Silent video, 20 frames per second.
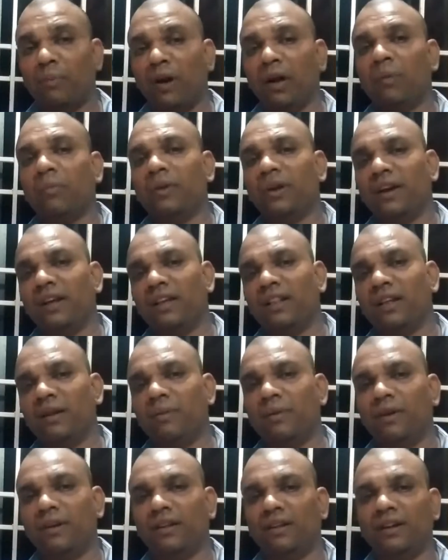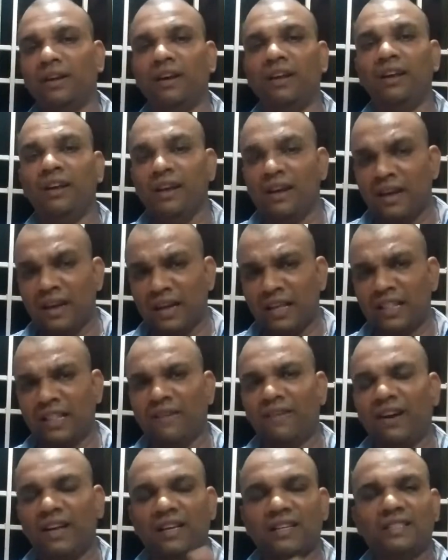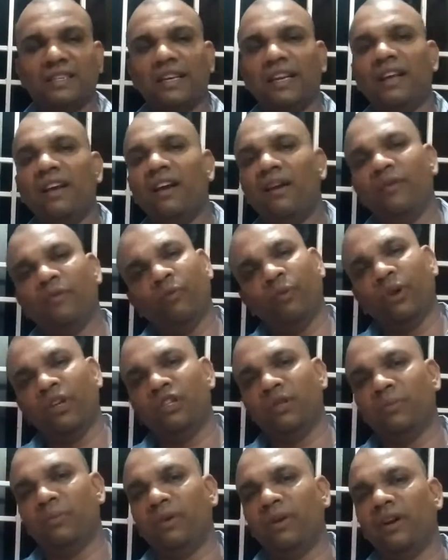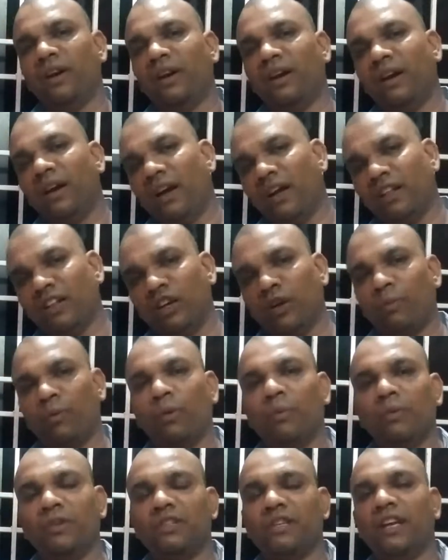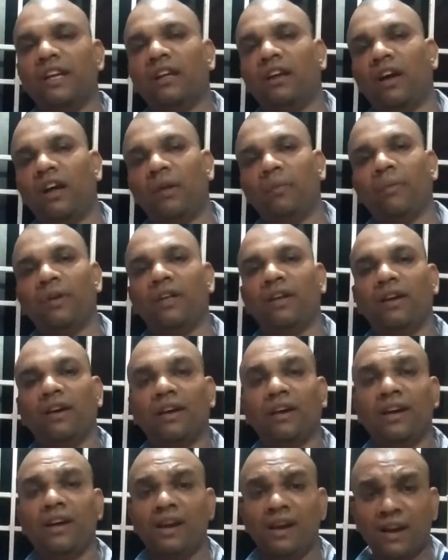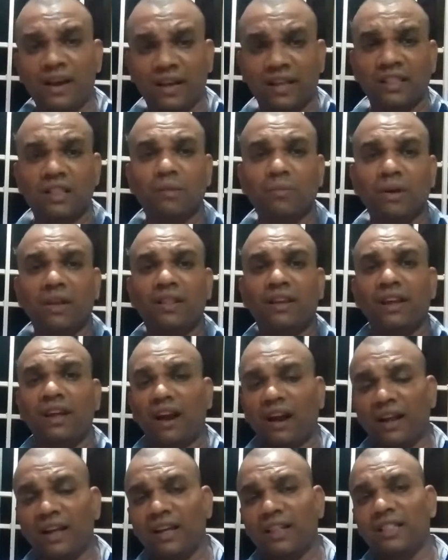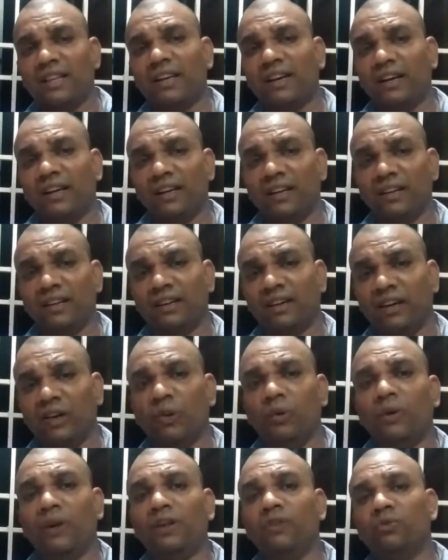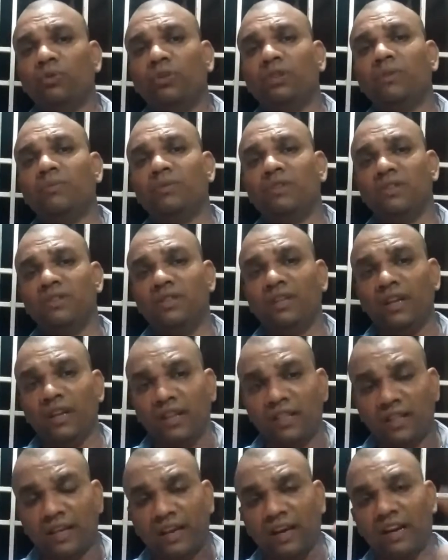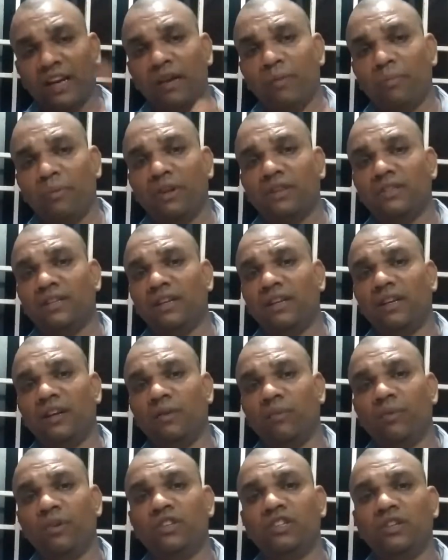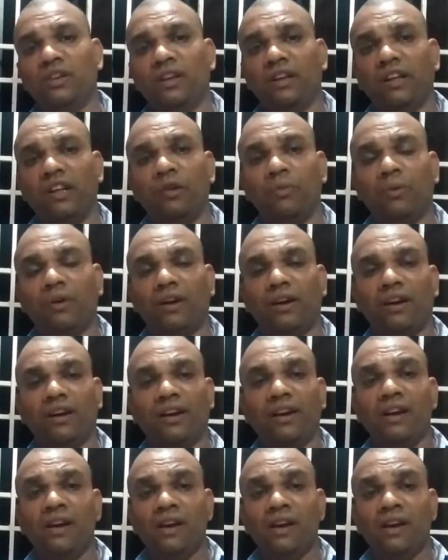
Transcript: பலம் கிடைக்குது அப்படின்றதுனால இந்த வேலையை செய்ய முயற்சி பண்ணுறாங்க அதுக்கப்புறம் செய்ய ஆரம்பிக்கிறாங்க இந்த மாதிரி அலையாத்தி காடுகளுக்கு நடுவில் சுத்தம் செஞ்சு இந்த எண்ணெயை பிரிச்செடுக்கிற முயற்சியில் ஈடுபடுறாங்க